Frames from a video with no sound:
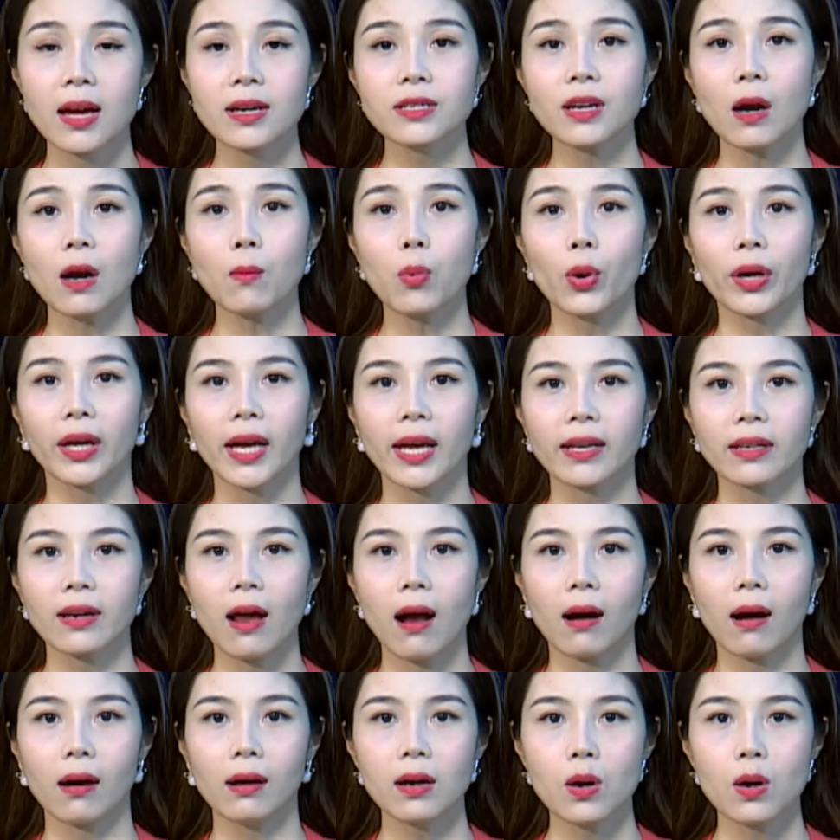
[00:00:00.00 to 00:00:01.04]
Trong bối cảnh
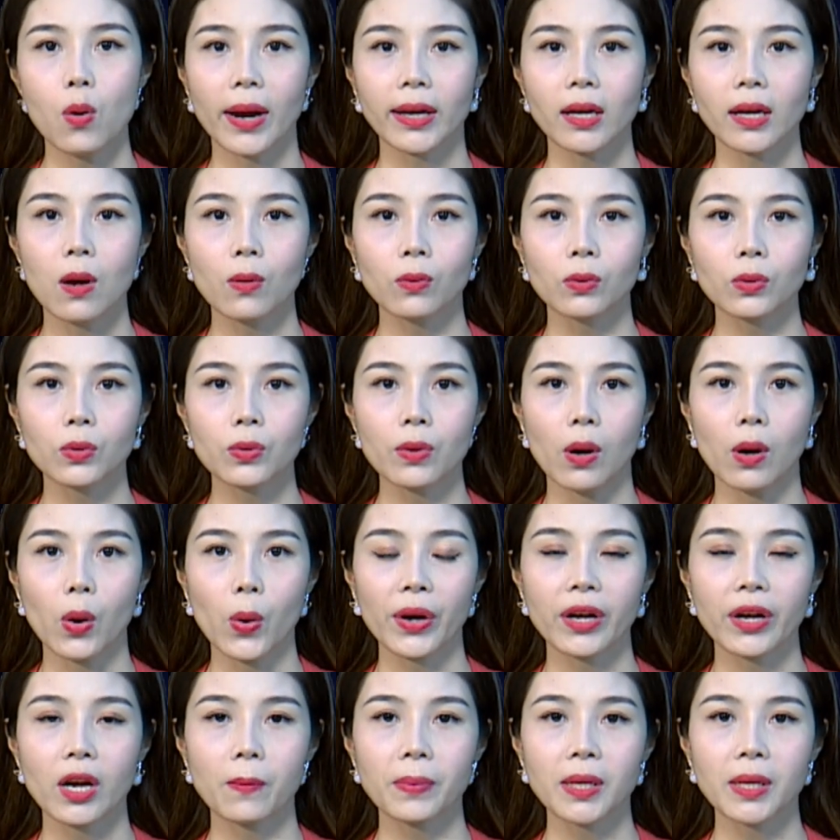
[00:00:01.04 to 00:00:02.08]
đó, hoạt động của
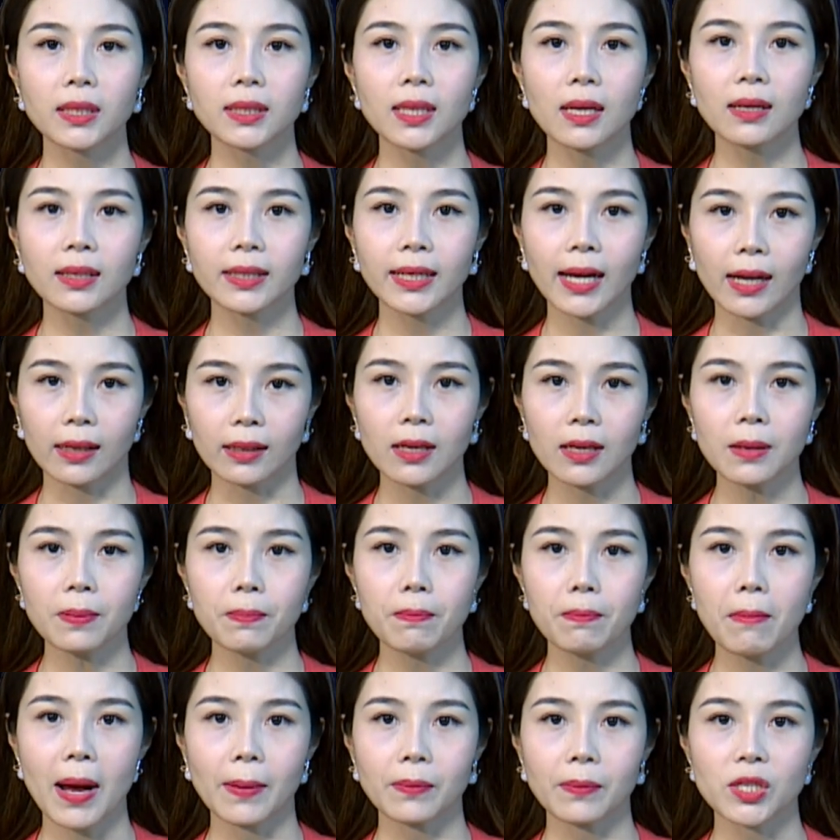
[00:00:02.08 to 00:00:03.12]
Hội đồng Nhân dân cả
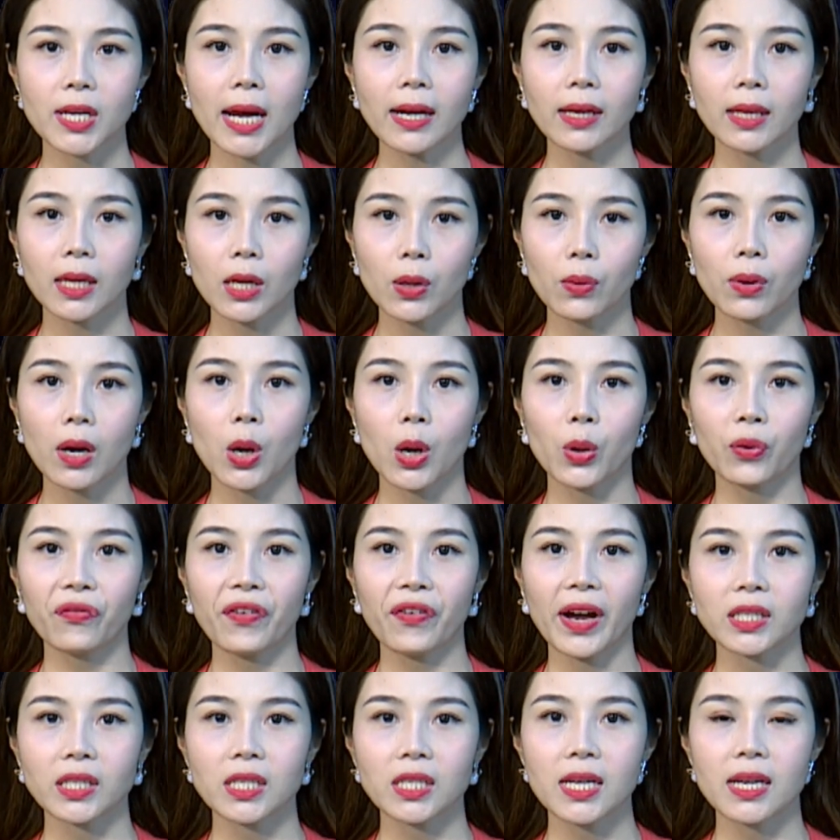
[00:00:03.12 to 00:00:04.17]
cấp bám sát yêu cầu
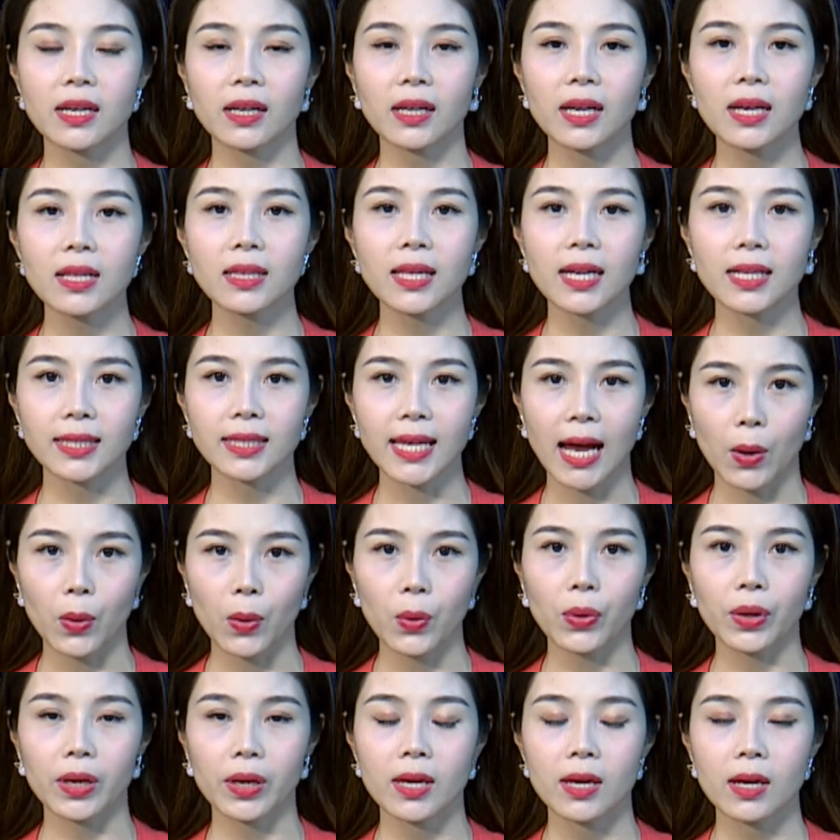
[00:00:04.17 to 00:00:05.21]
triển kinh tế xã
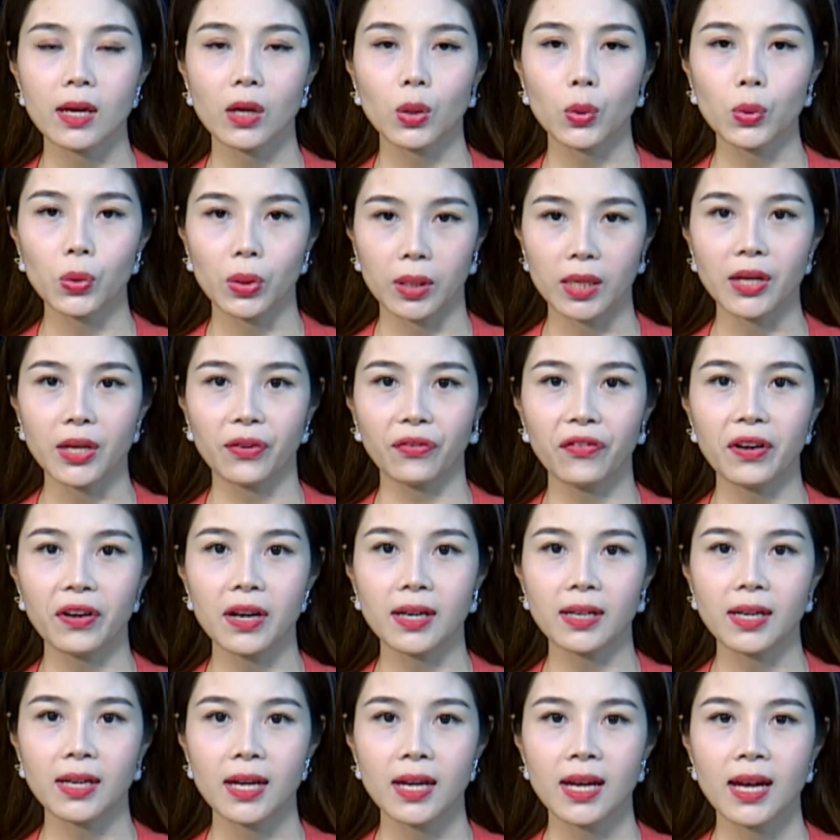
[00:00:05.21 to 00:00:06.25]
hội của địa
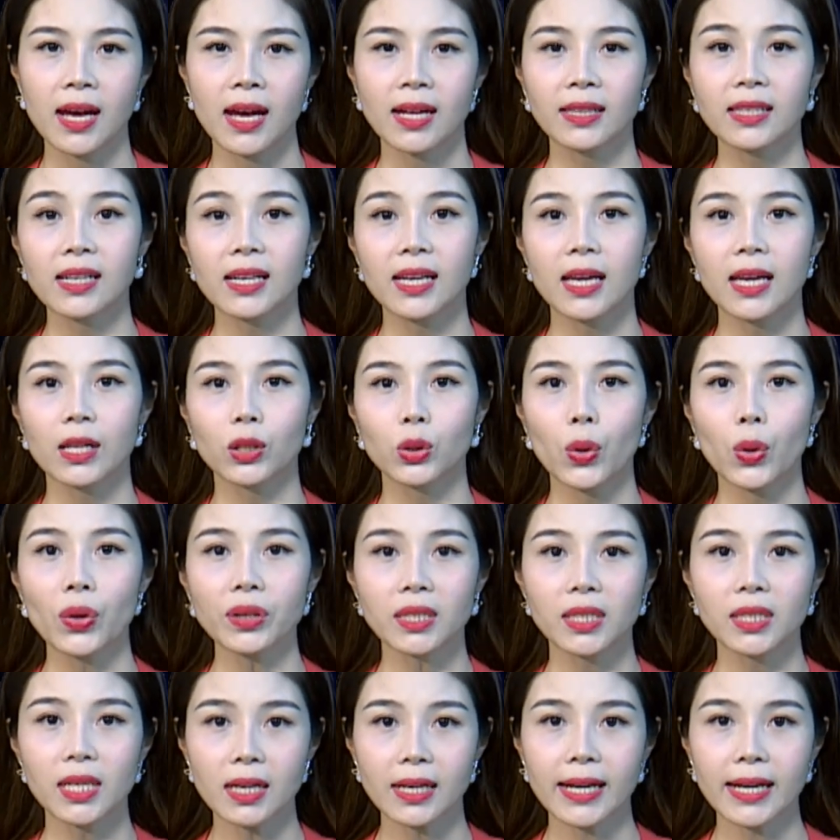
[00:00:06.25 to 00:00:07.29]
phương – thực hiện
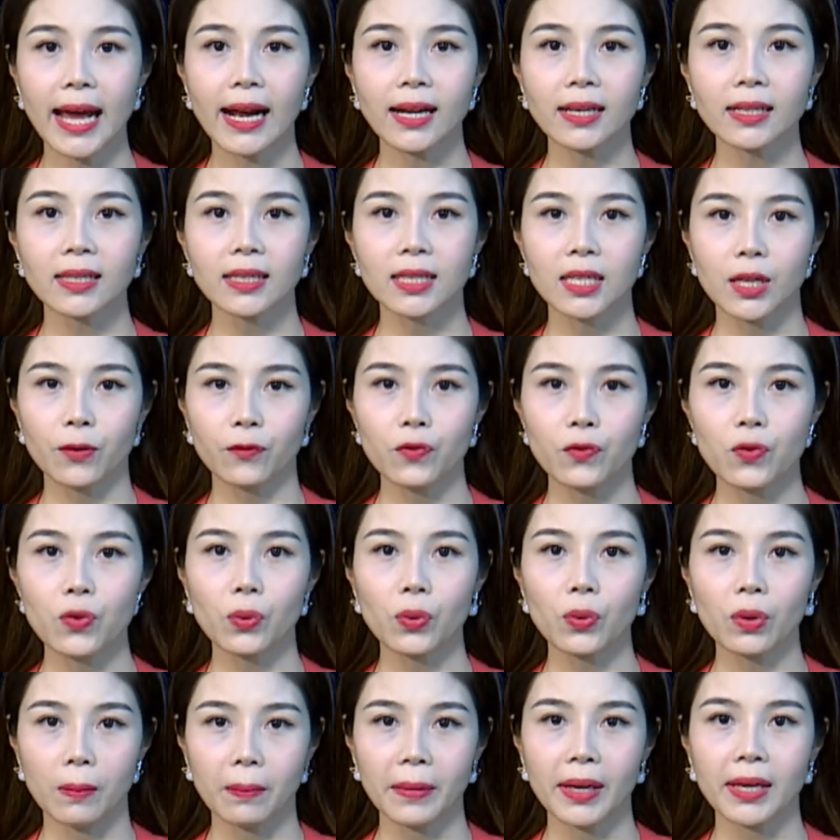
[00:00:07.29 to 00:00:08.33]
tốt chức năng, nhiệm vụ
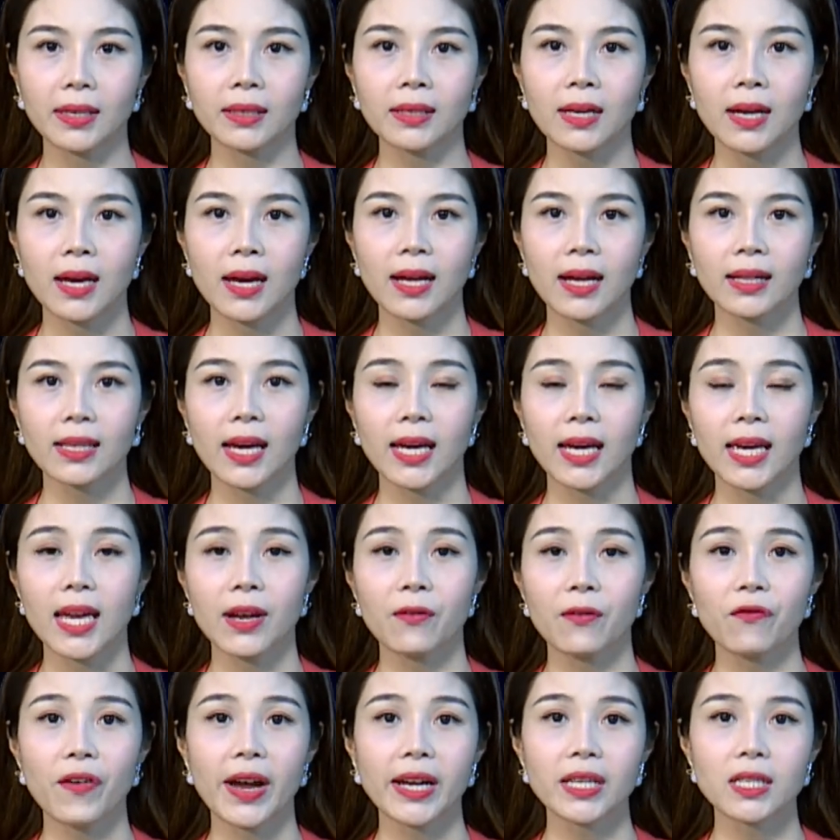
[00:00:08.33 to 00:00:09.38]
của mình, thể
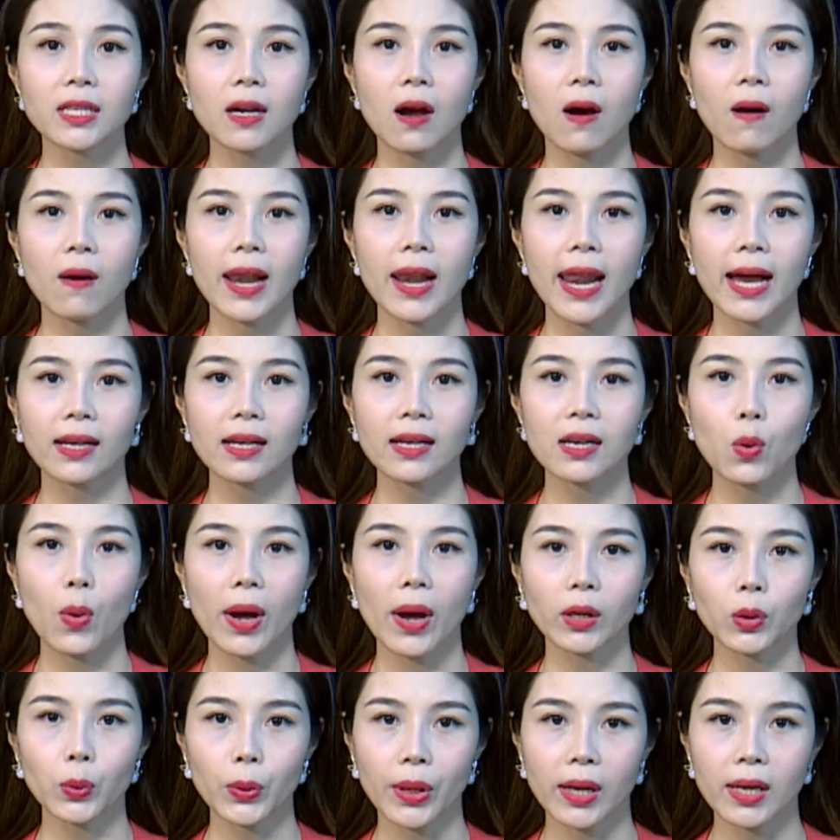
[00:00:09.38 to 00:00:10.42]
hiện vai trò là cơ
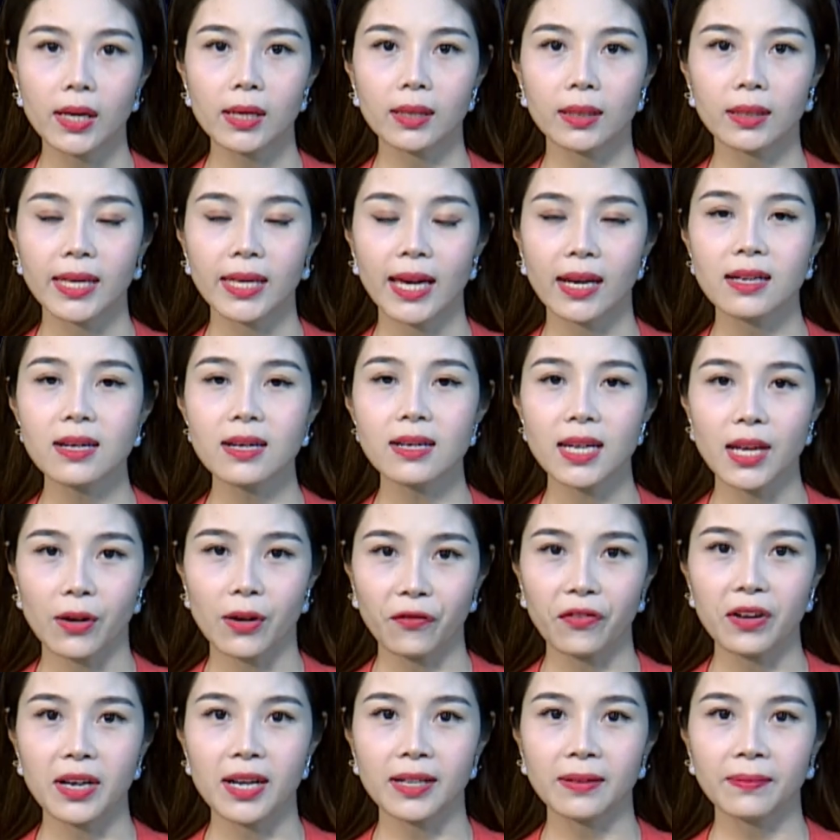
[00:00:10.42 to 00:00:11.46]
quan quyền lực nhà nước địa
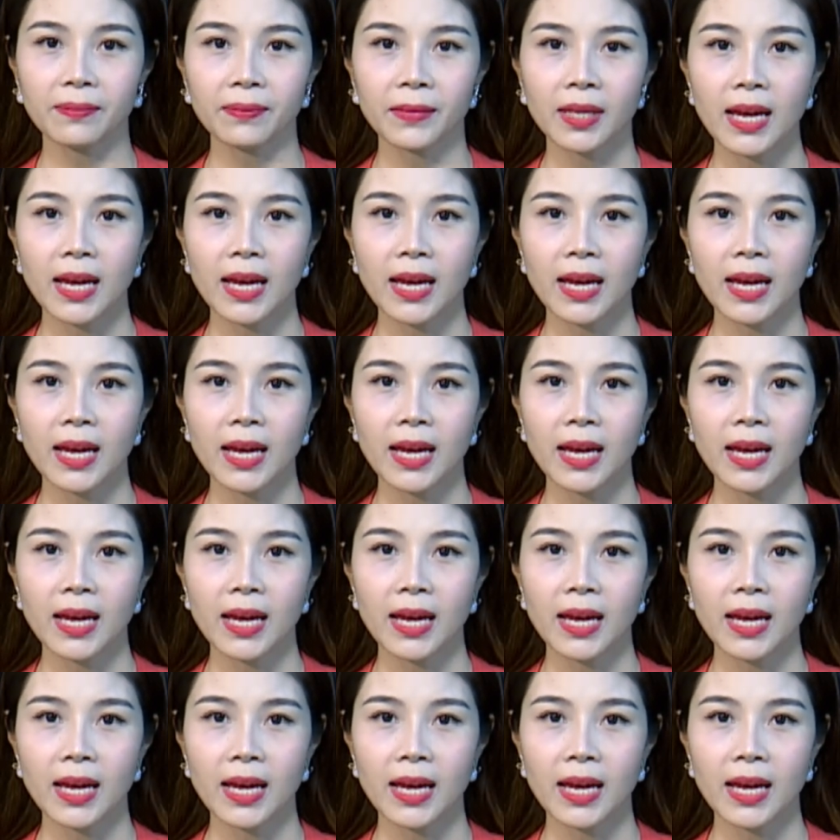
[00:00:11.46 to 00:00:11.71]
phương,